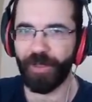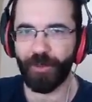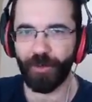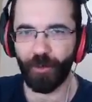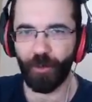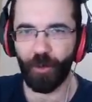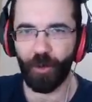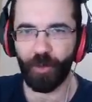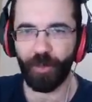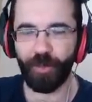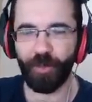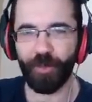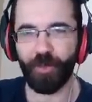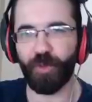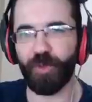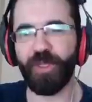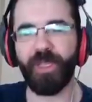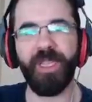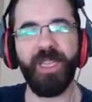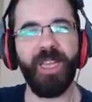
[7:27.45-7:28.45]
Doğru
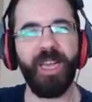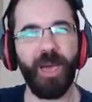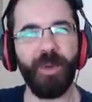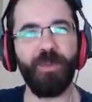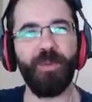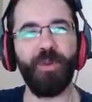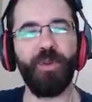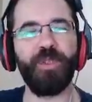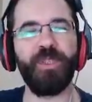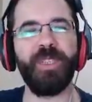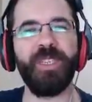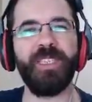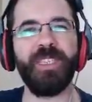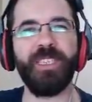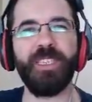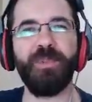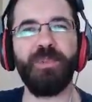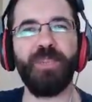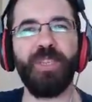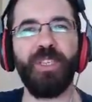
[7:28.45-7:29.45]
bulmuşuz. Abone olursanız
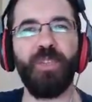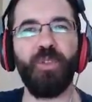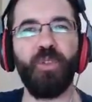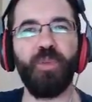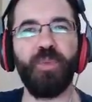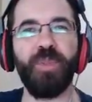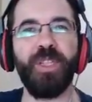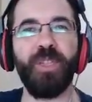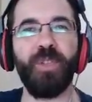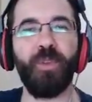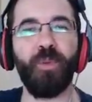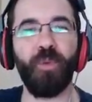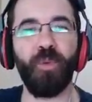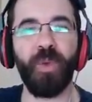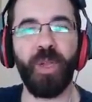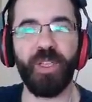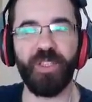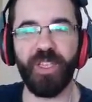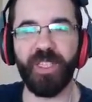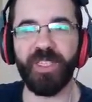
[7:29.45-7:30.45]
hızlı bir şekilde 100 binlere doğru
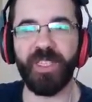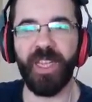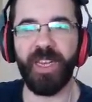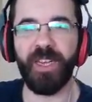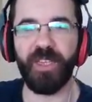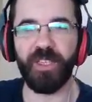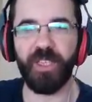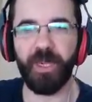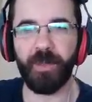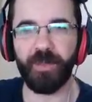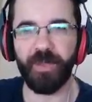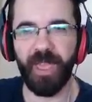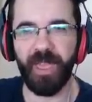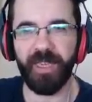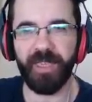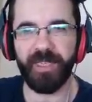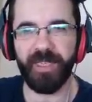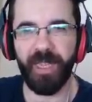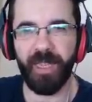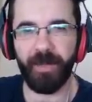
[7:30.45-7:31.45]
ulaşacağız kardeşlerim
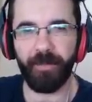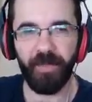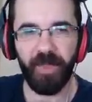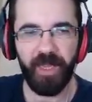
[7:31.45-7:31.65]
sayenizde.